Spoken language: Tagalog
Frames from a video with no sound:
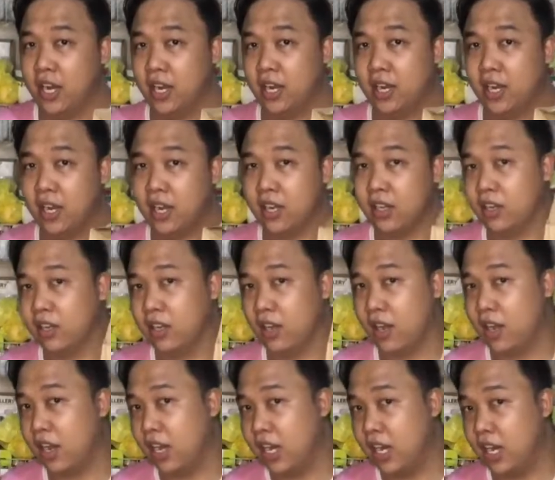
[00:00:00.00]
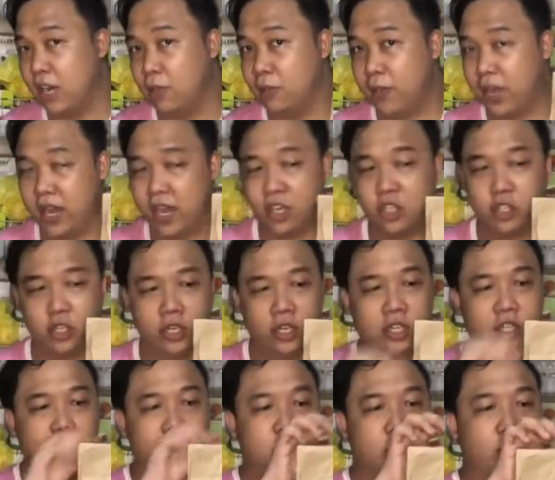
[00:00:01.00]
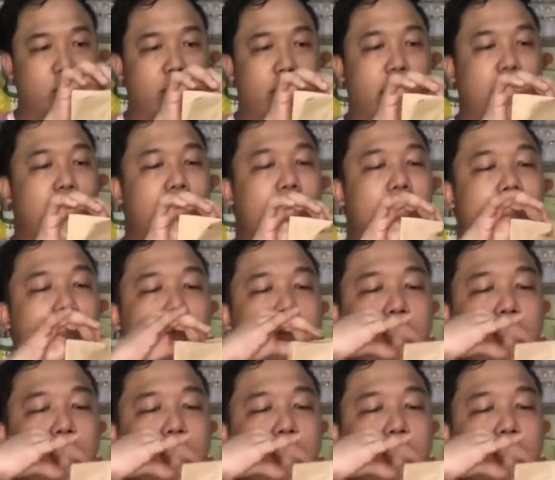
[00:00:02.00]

Ayan ang kanya, kanilang page on Instagram.